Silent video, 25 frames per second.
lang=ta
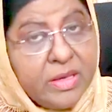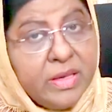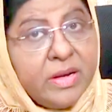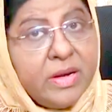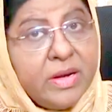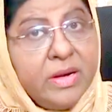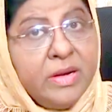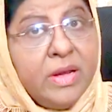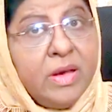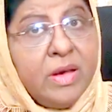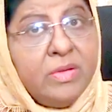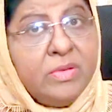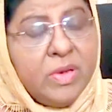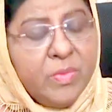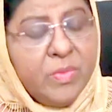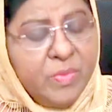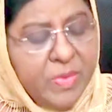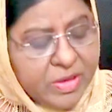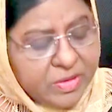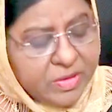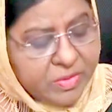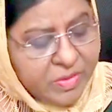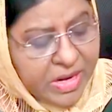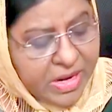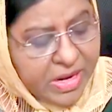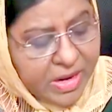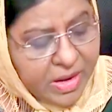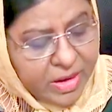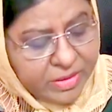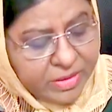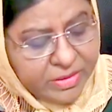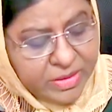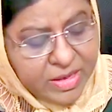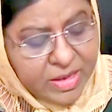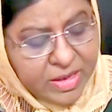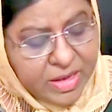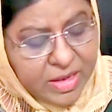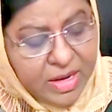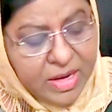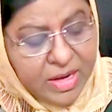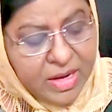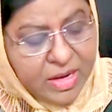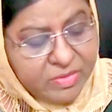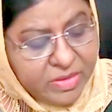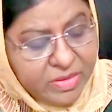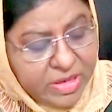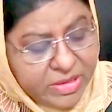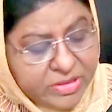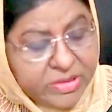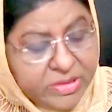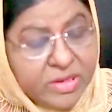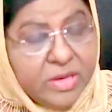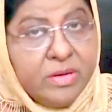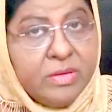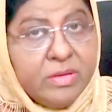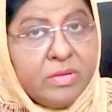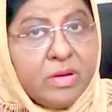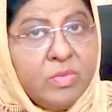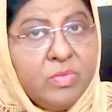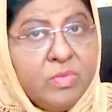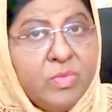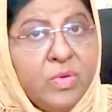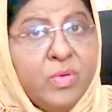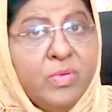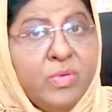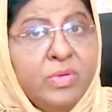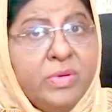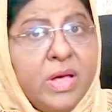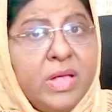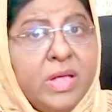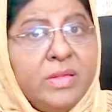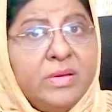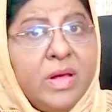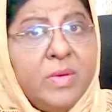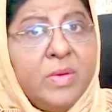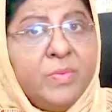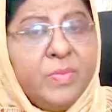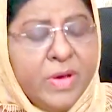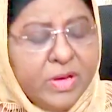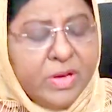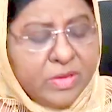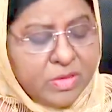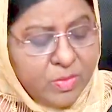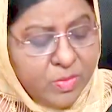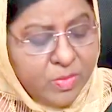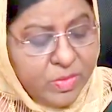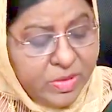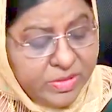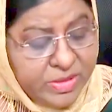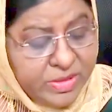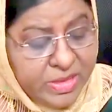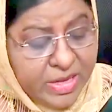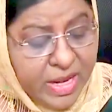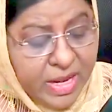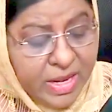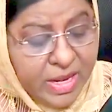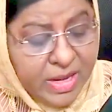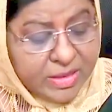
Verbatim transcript: இரண்டாவது நான் பார்க்கும் ஆதிகாலையில் அவரை தேடுகள் மூன்றாவது நாம் பார்க்கும் பொழுது